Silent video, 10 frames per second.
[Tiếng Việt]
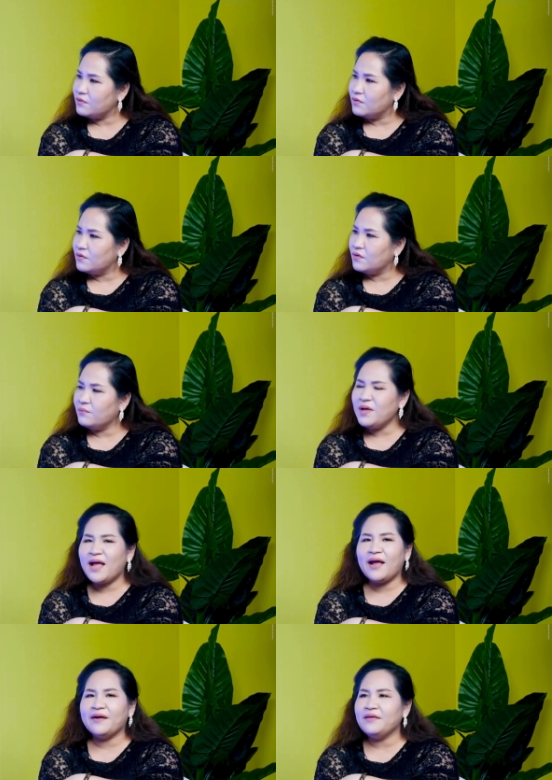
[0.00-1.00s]
Không
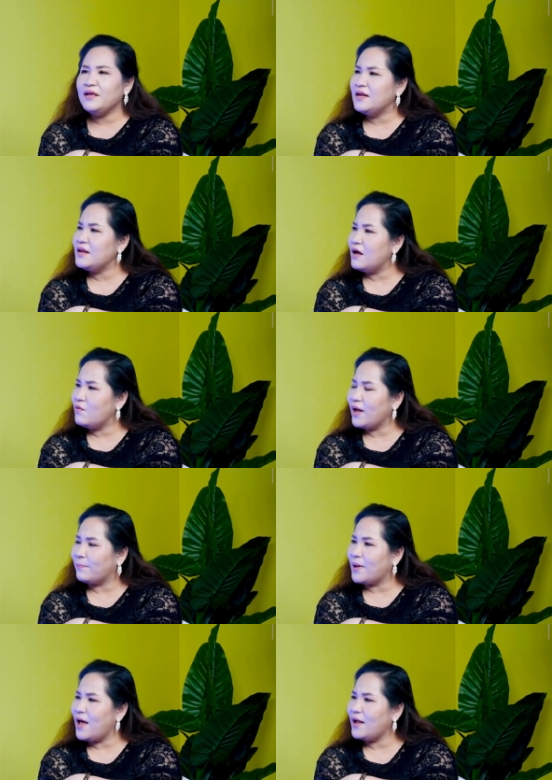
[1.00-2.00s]
biết ăn gì, đi đâu,
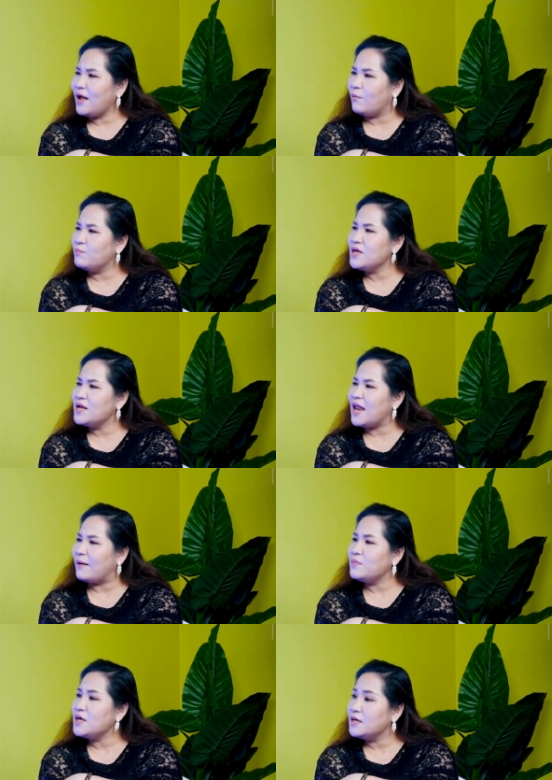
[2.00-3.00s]
gặp ai, học gì,
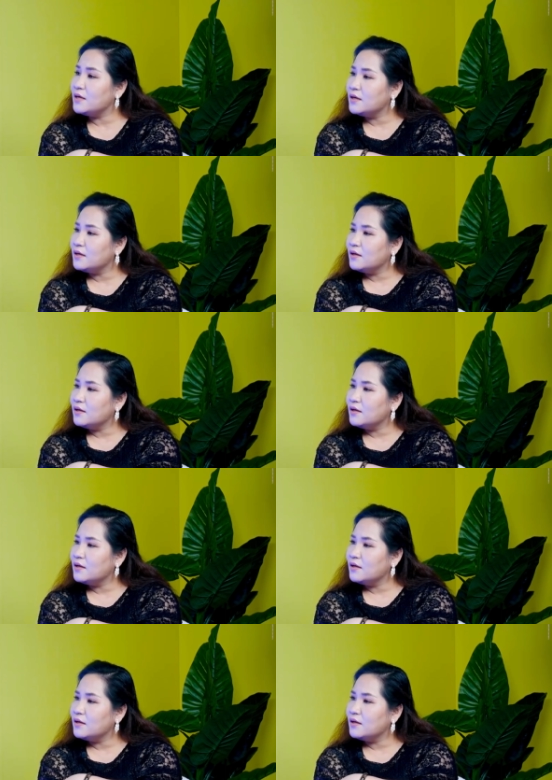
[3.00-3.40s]
làm gì.